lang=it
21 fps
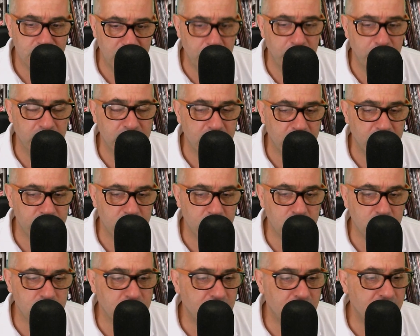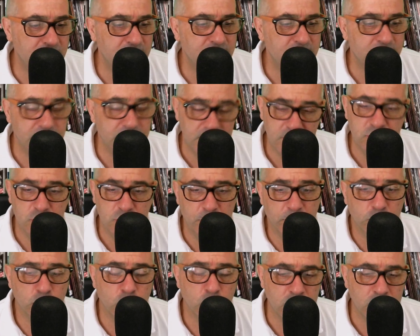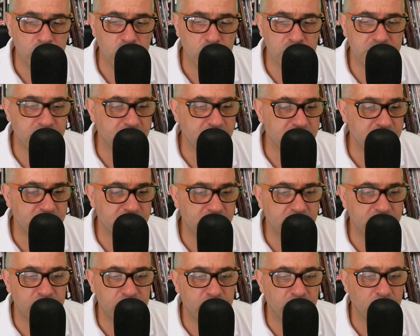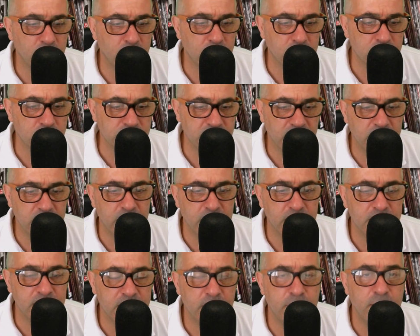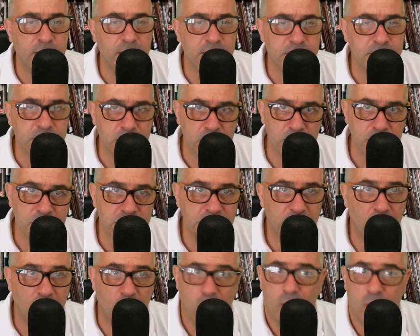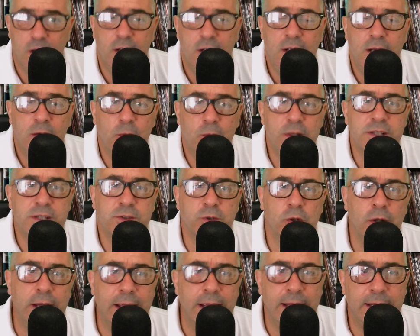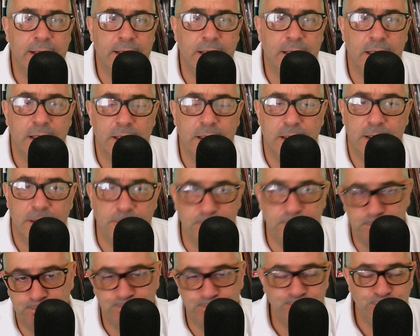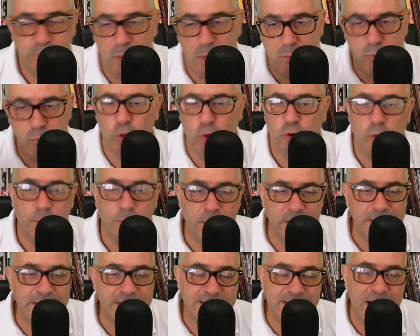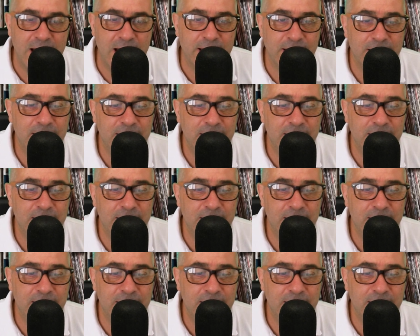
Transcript: prendervi cura soprattutto di voi stessi e di fare qualcosa che vi rende felici oggi. Oh, questo è il eh, modo per iniziare